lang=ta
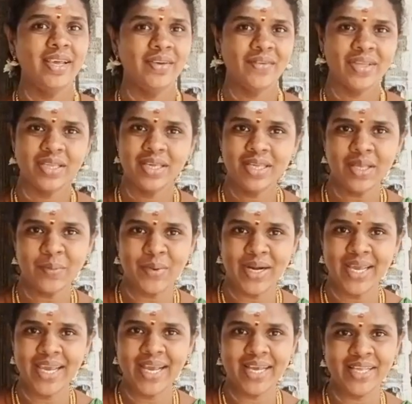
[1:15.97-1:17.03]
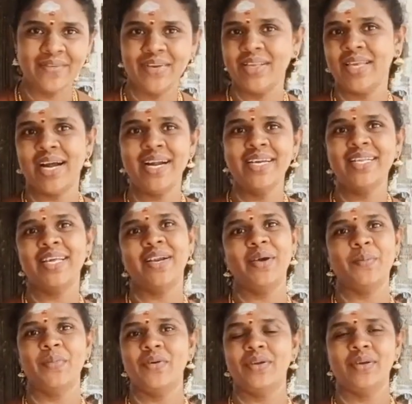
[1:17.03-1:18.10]
நீ வந்து இந்த மணிக்கதவை
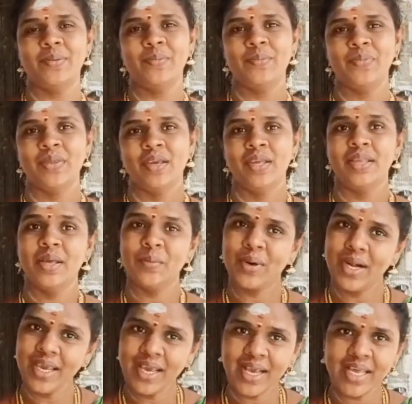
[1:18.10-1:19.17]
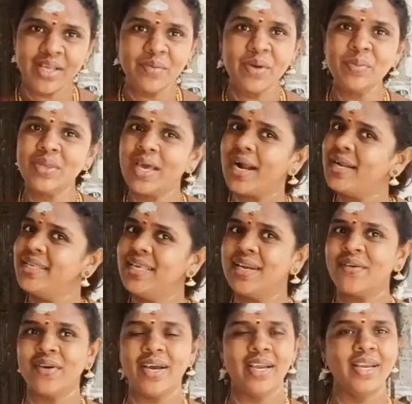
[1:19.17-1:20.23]
தாழ்திற இந்த மணிக்கதவும்
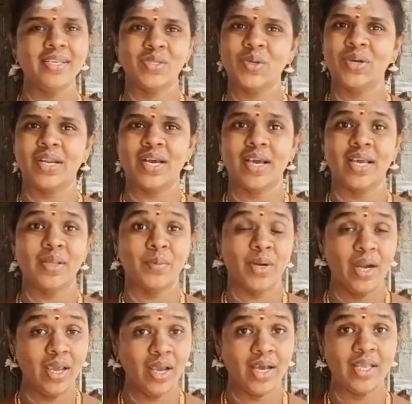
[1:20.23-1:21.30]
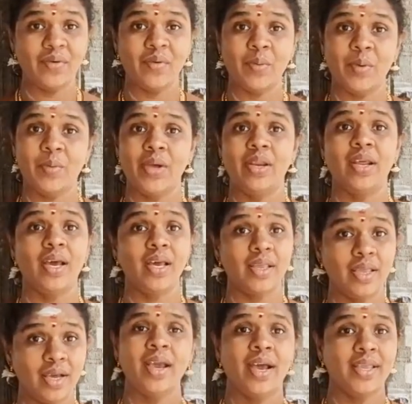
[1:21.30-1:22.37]
தாழ்திறவாயின்னு சொல்றாங்க அந்த மணிக்கதவும் அப்படின்னா
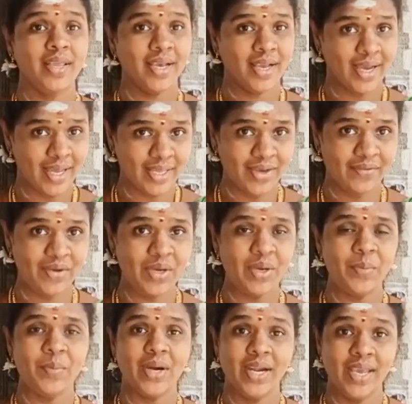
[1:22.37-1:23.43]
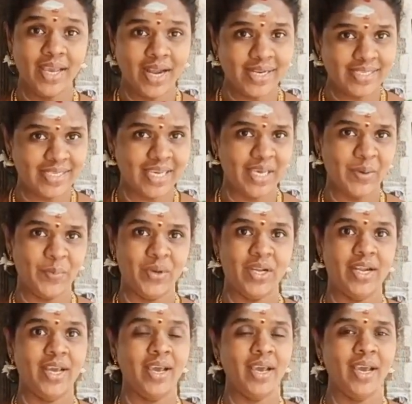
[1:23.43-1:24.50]
அந்த கதவு மணியால்
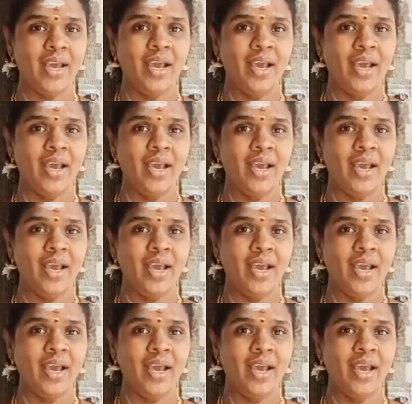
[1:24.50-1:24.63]
செய்யப்பட்ட